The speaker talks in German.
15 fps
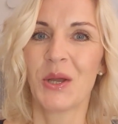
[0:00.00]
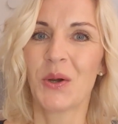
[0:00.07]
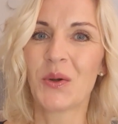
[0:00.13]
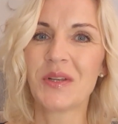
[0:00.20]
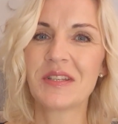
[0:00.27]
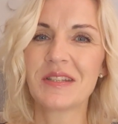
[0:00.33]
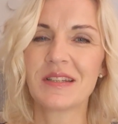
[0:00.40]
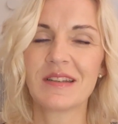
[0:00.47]

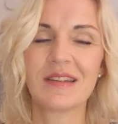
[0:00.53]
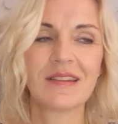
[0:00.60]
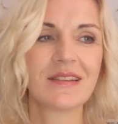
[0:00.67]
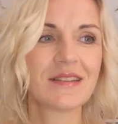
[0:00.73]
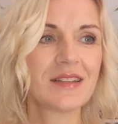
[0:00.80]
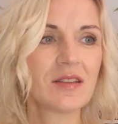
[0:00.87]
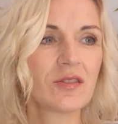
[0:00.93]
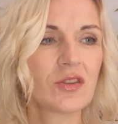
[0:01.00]
Und
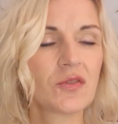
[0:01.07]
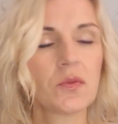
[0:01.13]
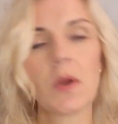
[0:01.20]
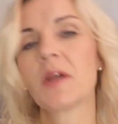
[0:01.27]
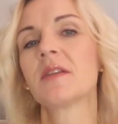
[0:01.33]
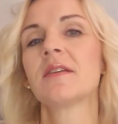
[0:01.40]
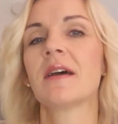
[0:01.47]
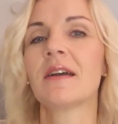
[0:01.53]
dieses
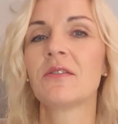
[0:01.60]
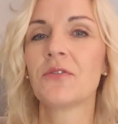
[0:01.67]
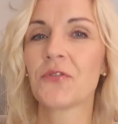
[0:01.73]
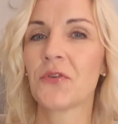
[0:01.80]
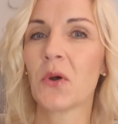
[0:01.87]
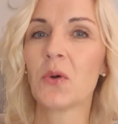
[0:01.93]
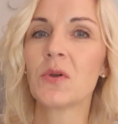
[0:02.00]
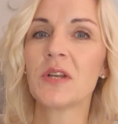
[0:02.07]
Wort
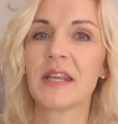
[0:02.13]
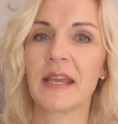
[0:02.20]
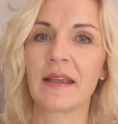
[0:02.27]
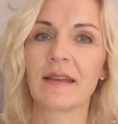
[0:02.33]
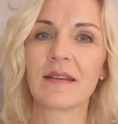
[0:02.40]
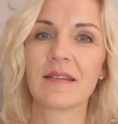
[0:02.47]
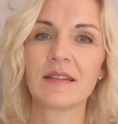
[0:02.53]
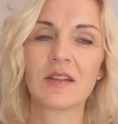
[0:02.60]

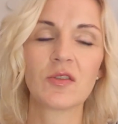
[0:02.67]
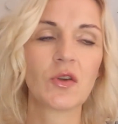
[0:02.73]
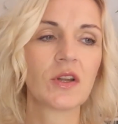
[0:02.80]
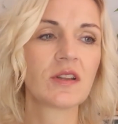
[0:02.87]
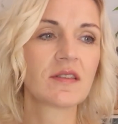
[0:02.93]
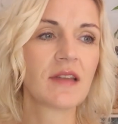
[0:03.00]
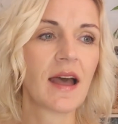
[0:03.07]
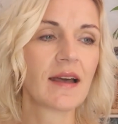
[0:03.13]
Unfolding, dass
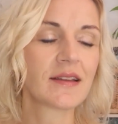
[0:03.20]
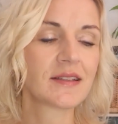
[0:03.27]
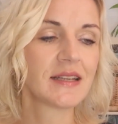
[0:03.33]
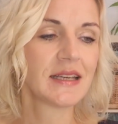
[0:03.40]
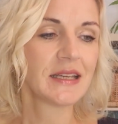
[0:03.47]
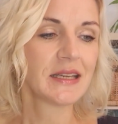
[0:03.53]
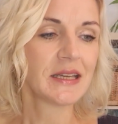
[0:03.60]
Gott sagt,